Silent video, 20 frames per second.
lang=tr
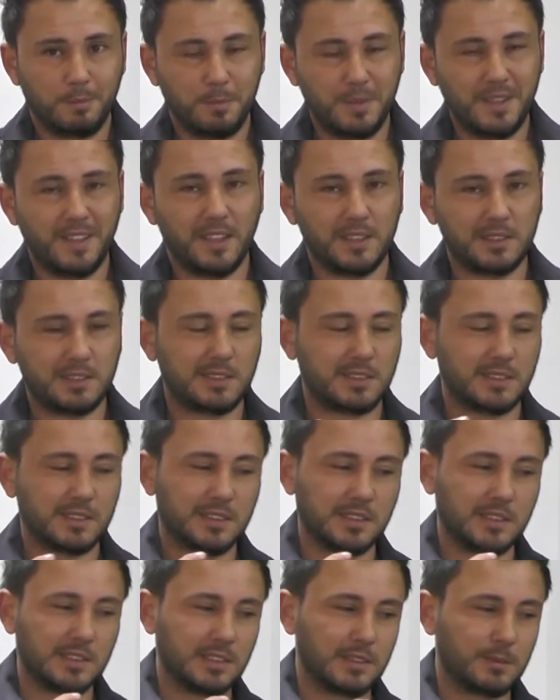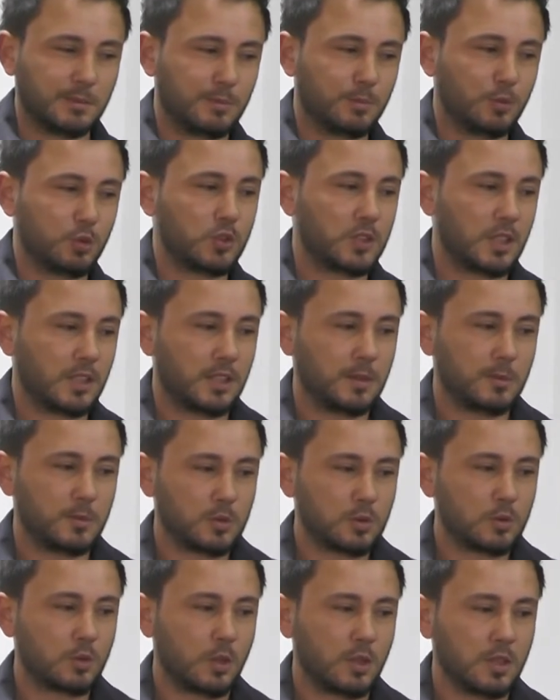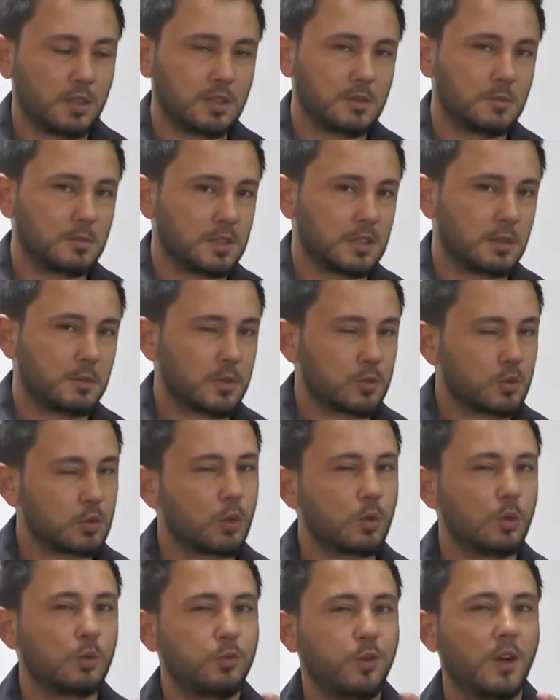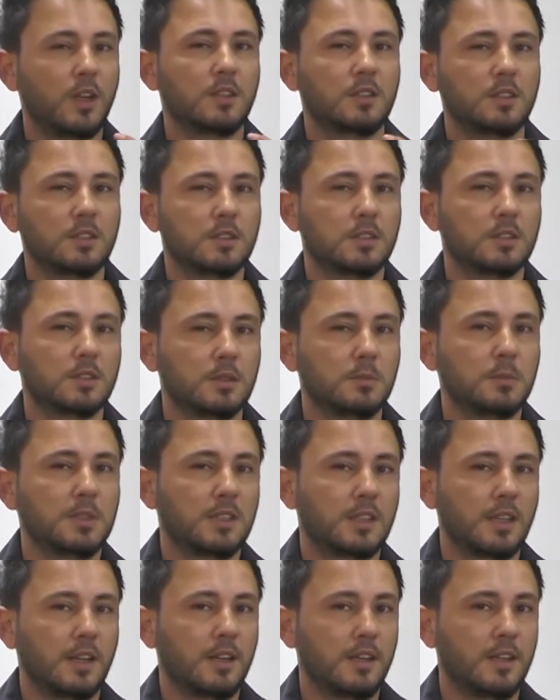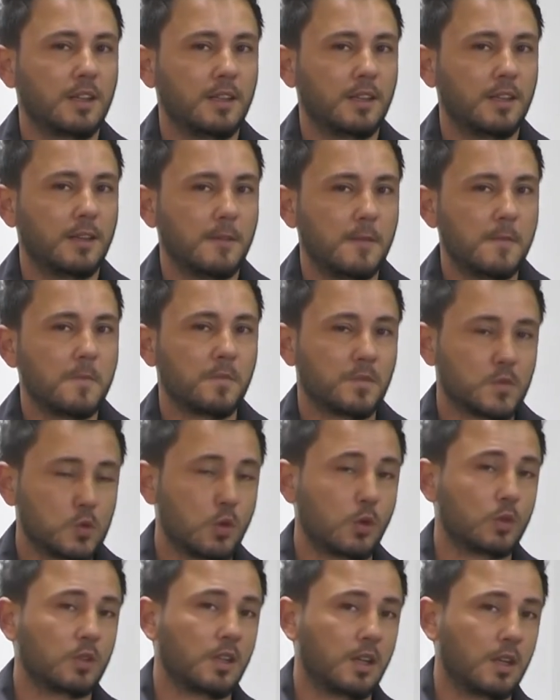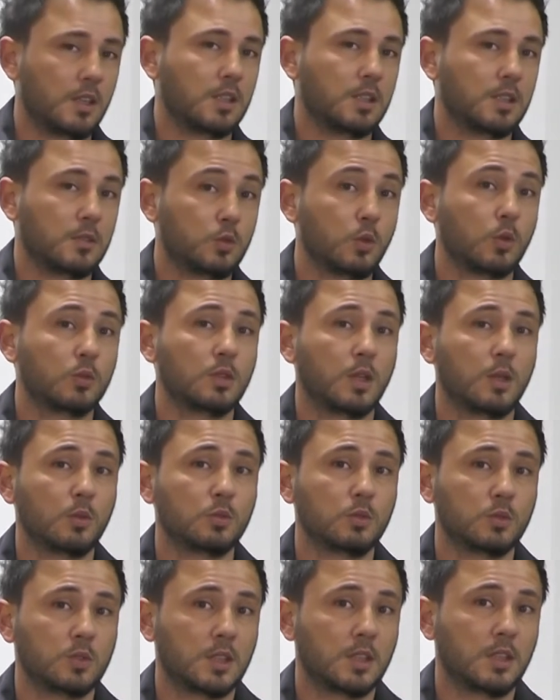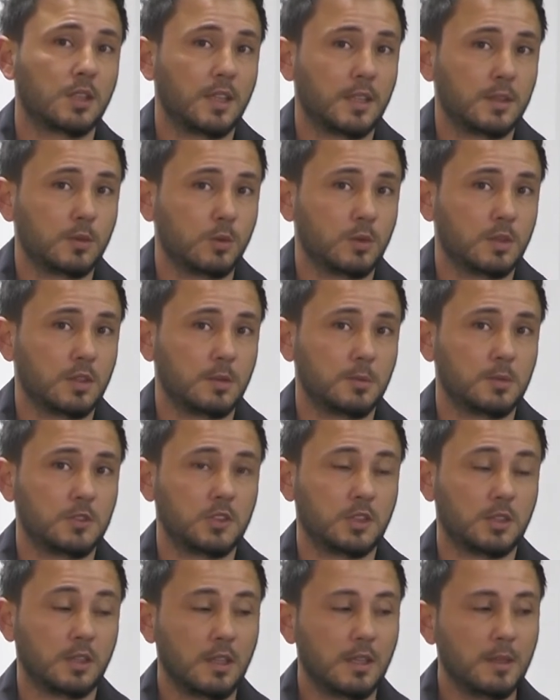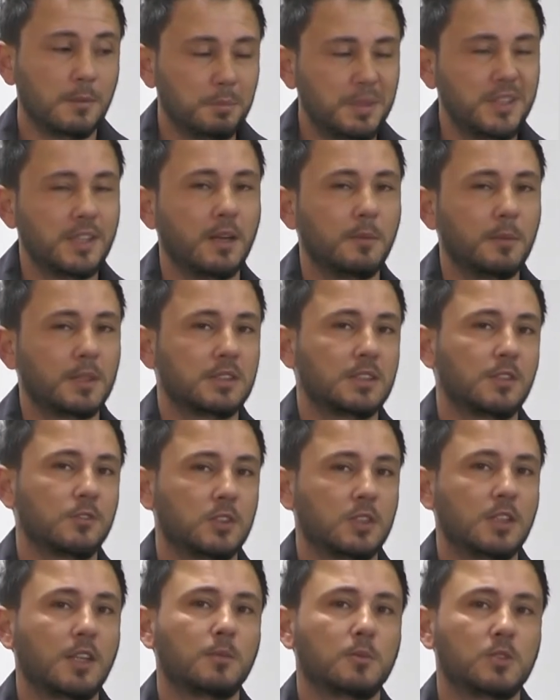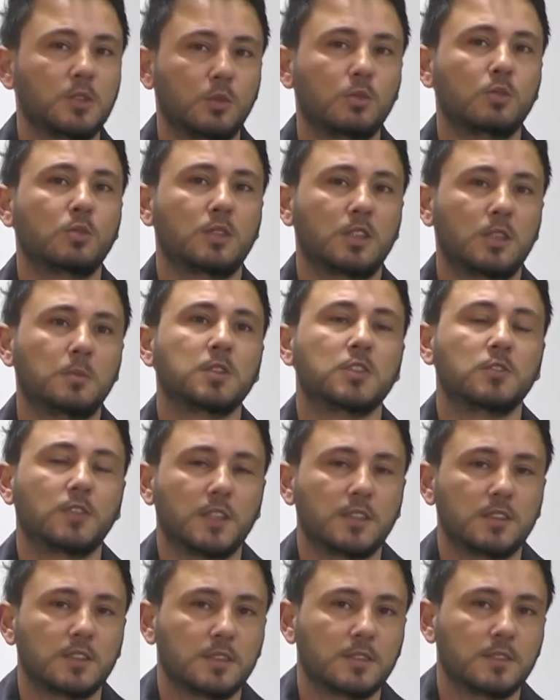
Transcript: Biraz e, bütçelerimizi zorladığımız zaman çok ufak e, miktarlarla çok daha iyi, çok daha uzun seneler kullanabilecek, bir daha masraf çıkarmayacak ürünlerimiz var.